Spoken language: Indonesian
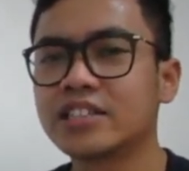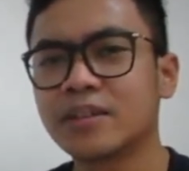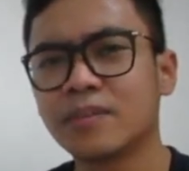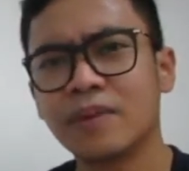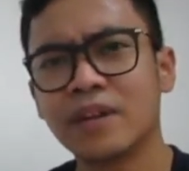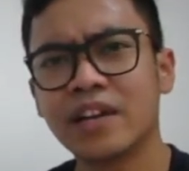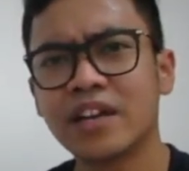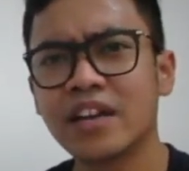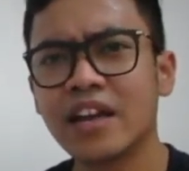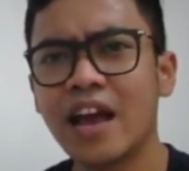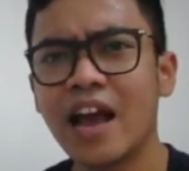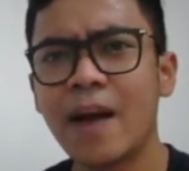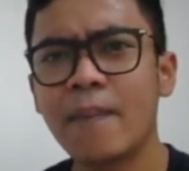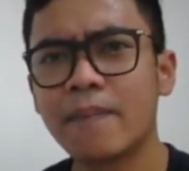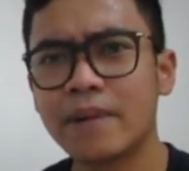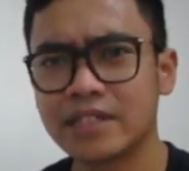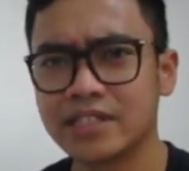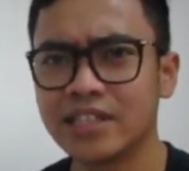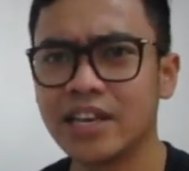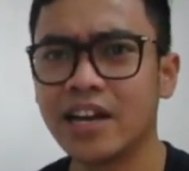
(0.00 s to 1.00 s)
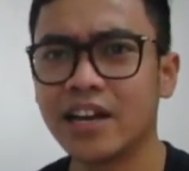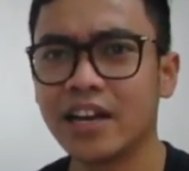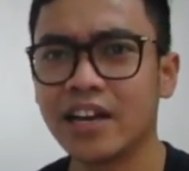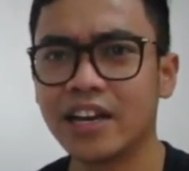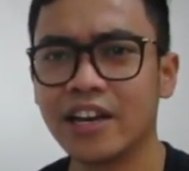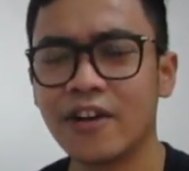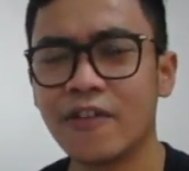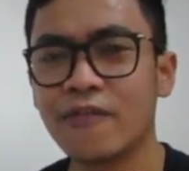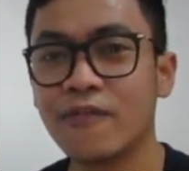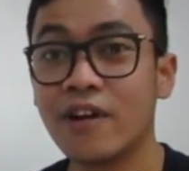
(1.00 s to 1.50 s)
sebenarnya apa sih
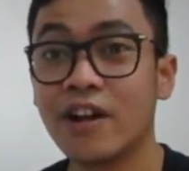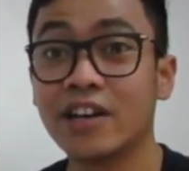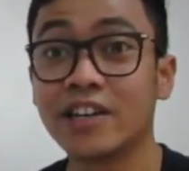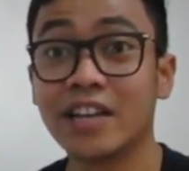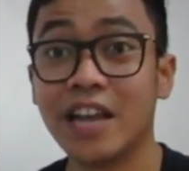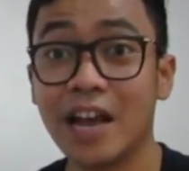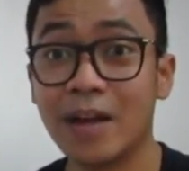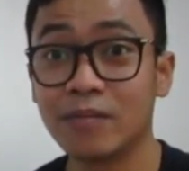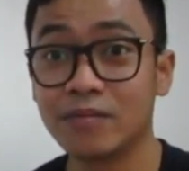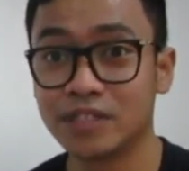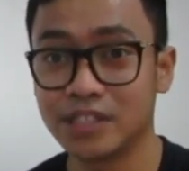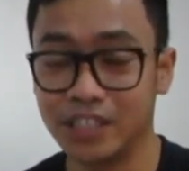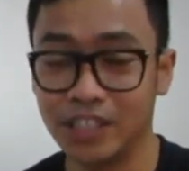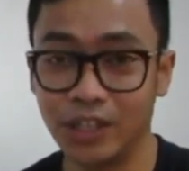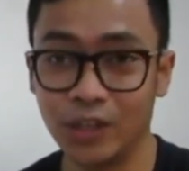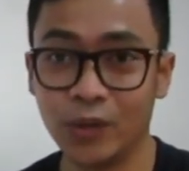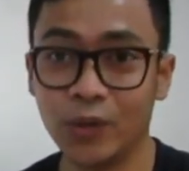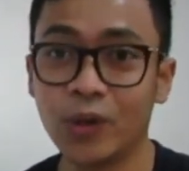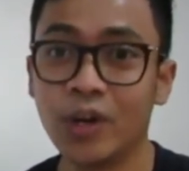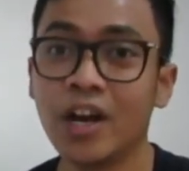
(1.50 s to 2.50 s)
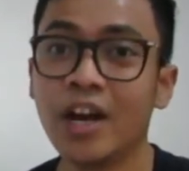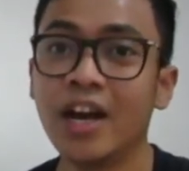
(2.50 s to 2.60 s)
agenda Fall di MCU?